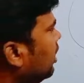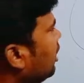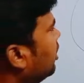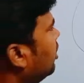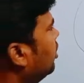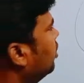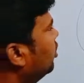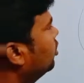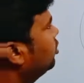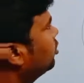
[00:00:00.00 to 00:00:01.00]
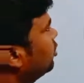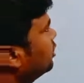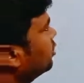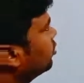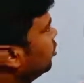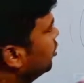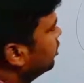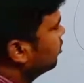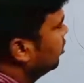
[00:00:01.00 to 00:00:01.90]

हाँ जो इसको और इसको